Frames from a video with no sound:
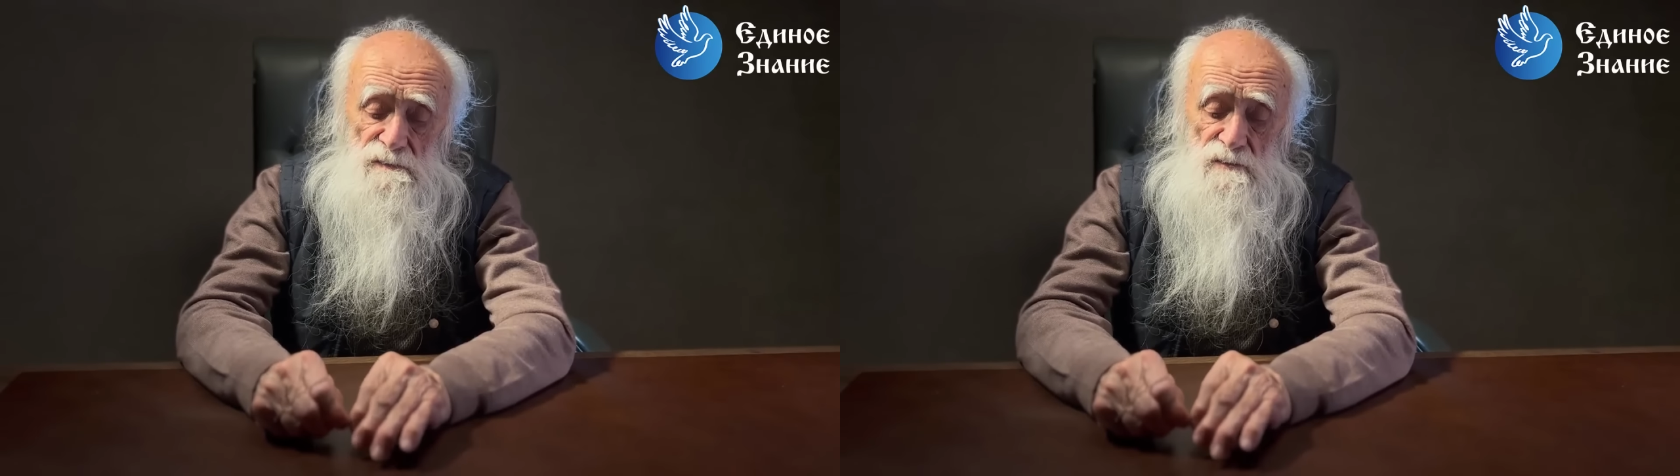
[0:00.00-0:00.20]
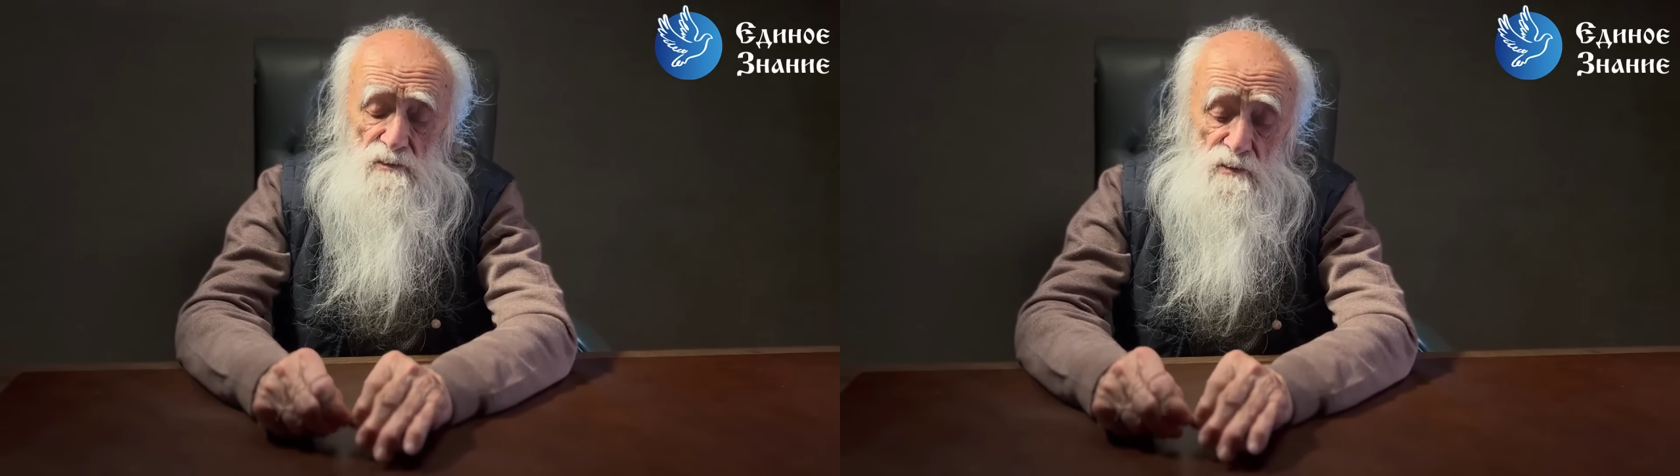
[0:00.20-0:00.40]

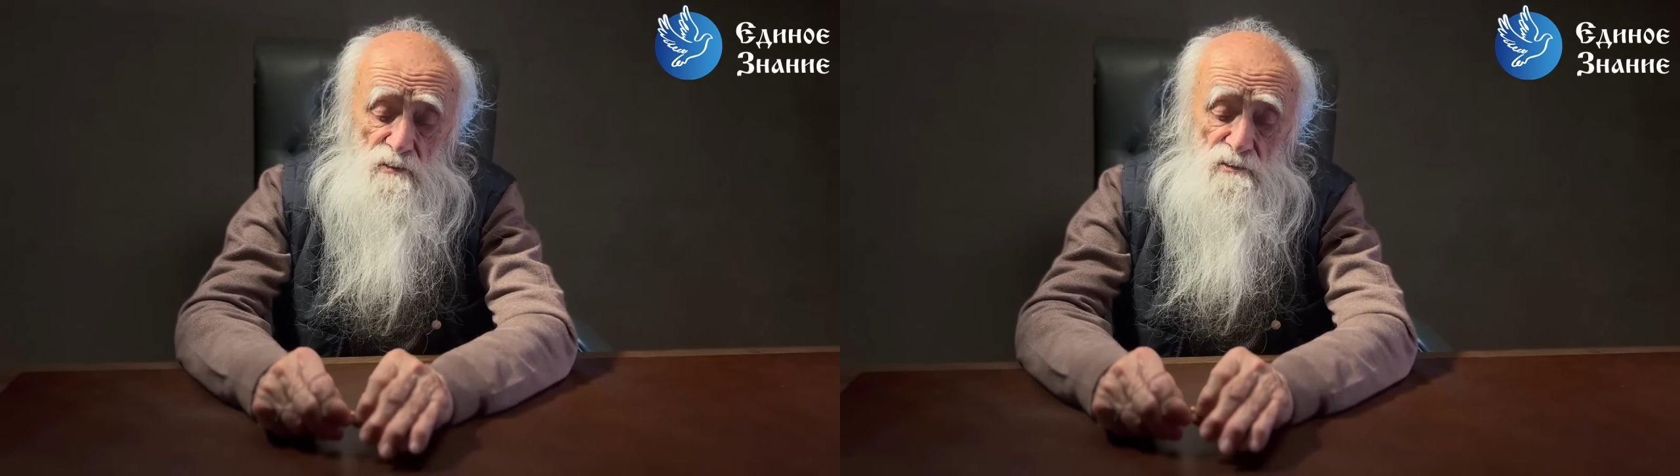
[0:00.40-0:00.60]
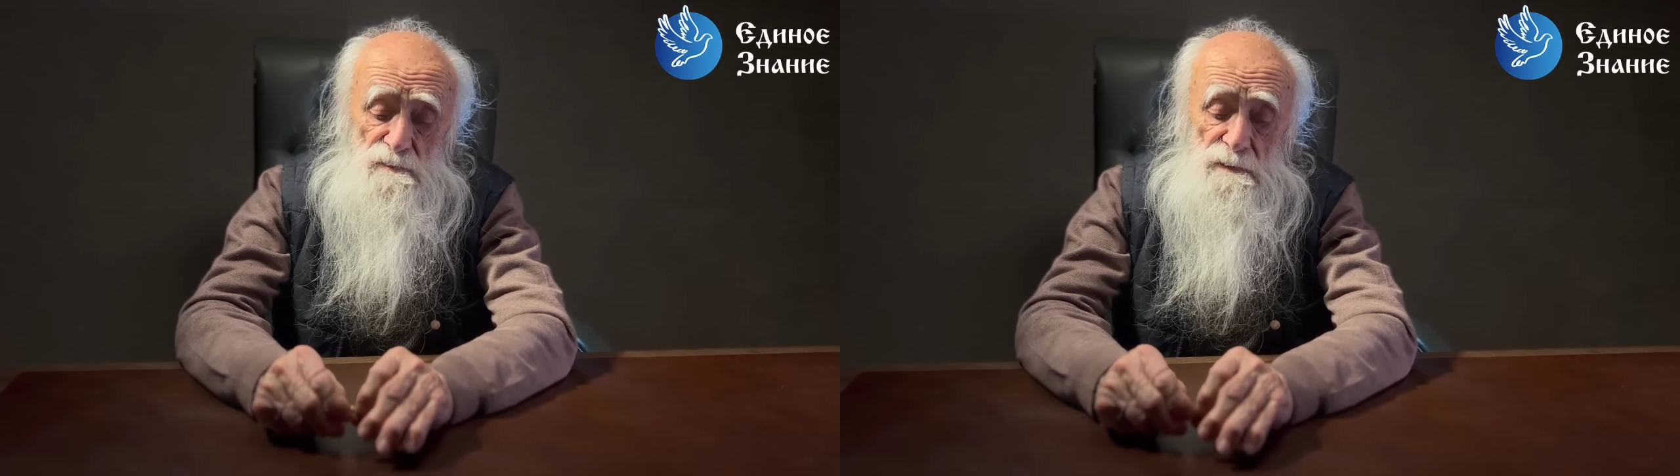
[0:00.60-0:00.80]
все, что
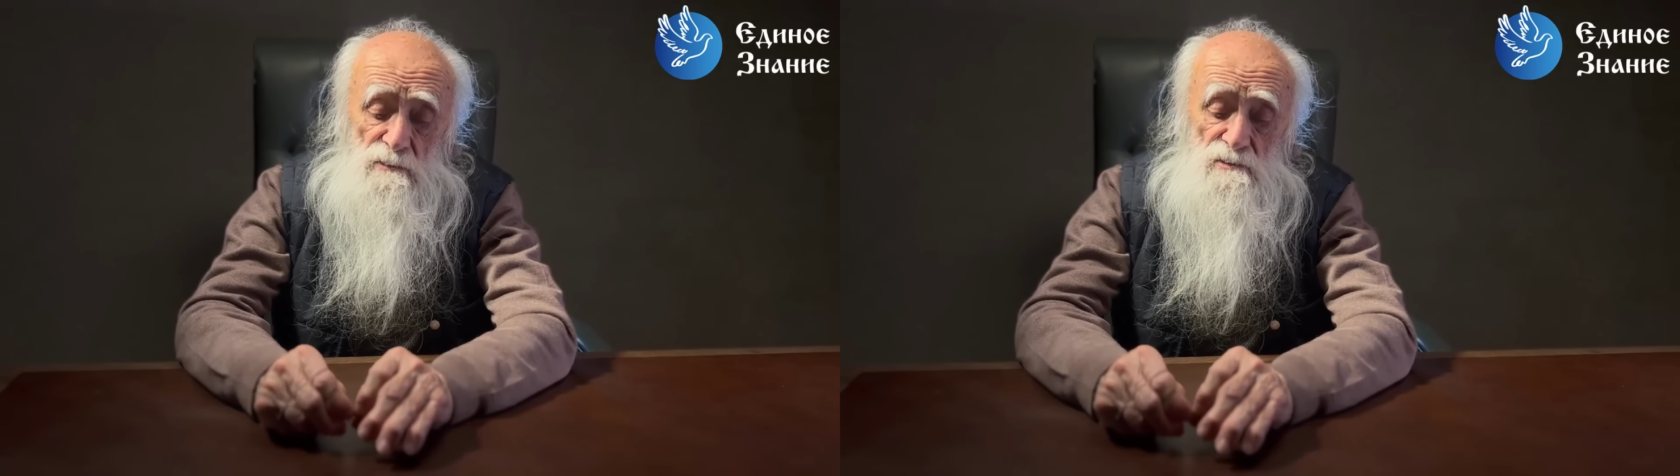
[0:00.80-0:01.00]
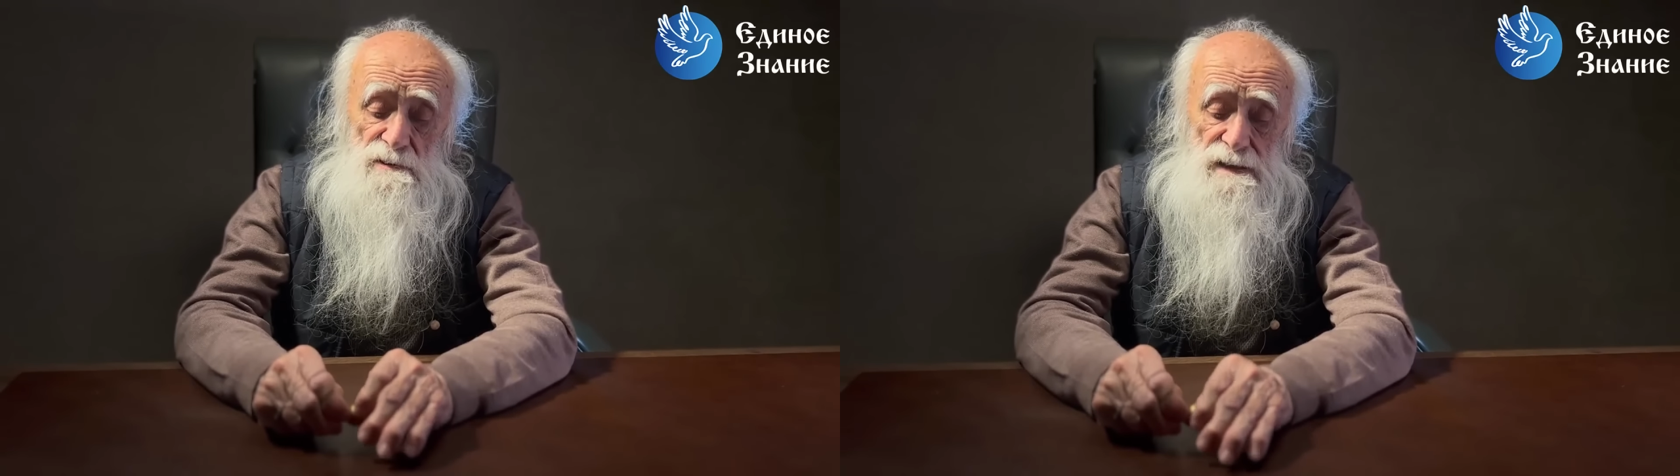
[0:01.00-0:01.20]
он успел
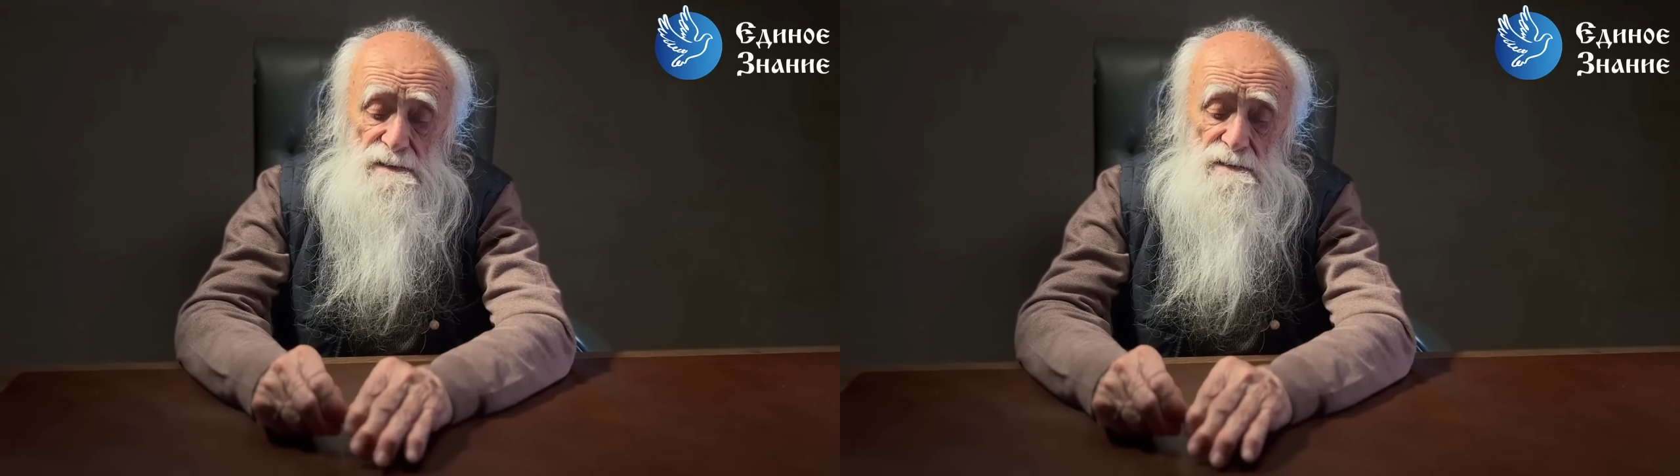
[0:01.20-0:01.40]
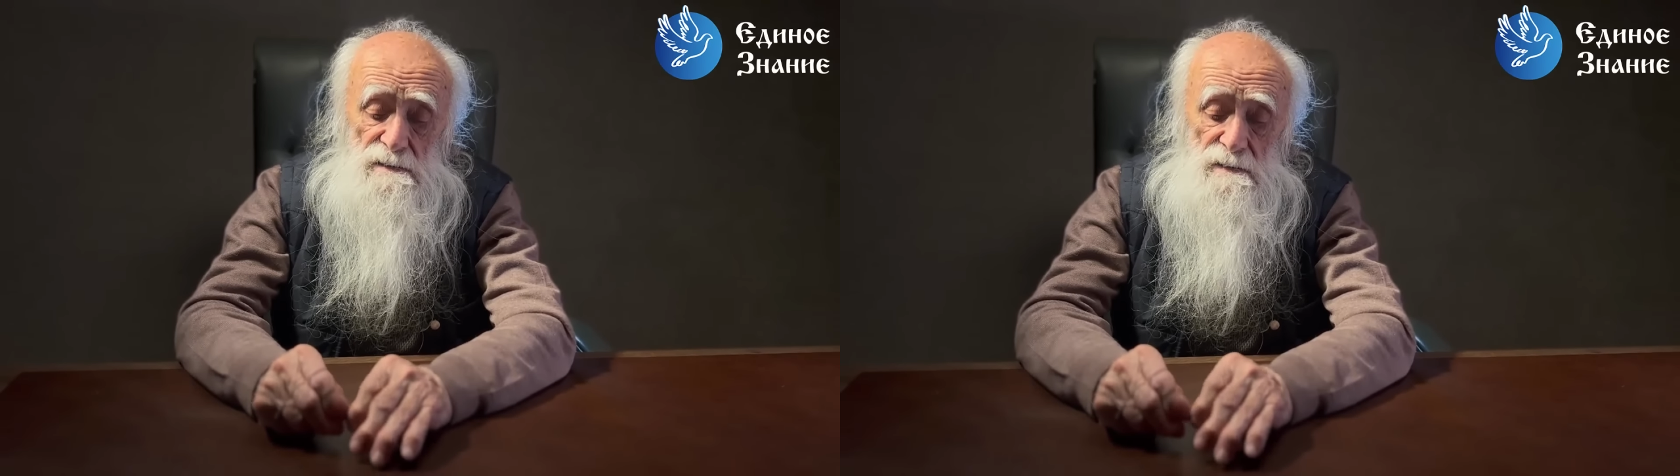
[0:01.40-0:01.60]
узнать